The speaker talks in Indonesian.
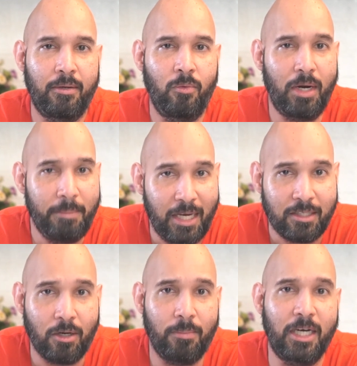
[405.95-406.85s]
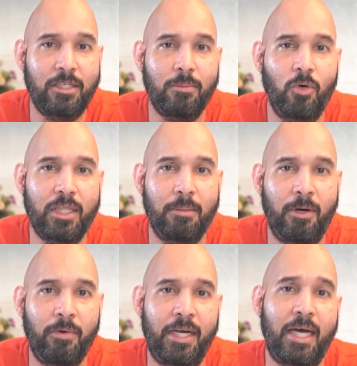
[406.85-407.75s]
Luar biasa loh bagi sebuah tim
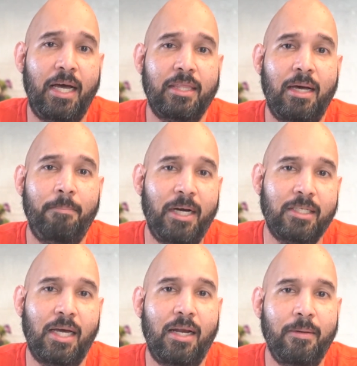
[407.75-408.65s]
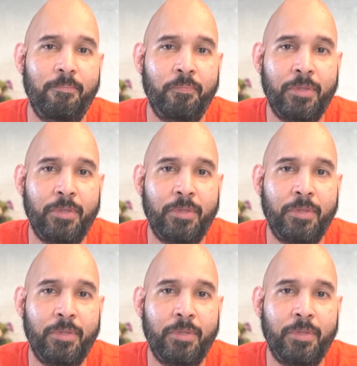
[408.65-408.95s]
away. Nah, tampak sekarang